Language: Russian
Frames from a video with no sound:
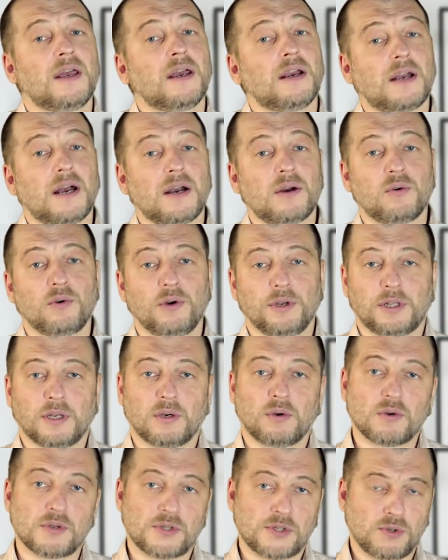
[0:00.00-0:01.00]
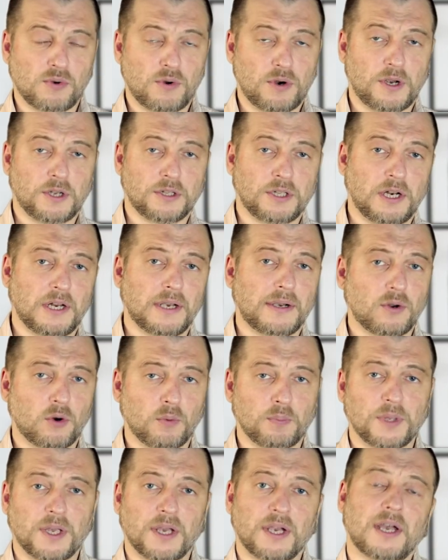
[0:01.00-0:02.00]
какой-то госорган или
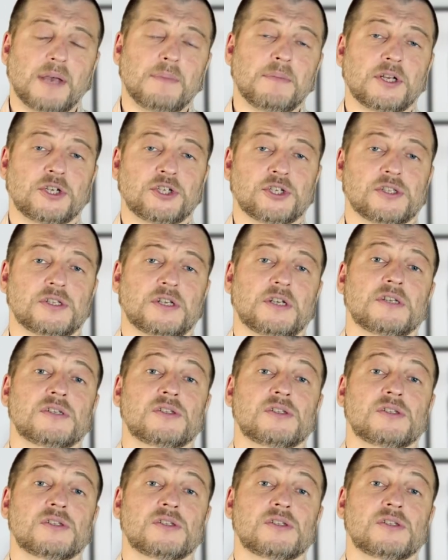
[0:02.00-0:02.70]
крупная коммерческая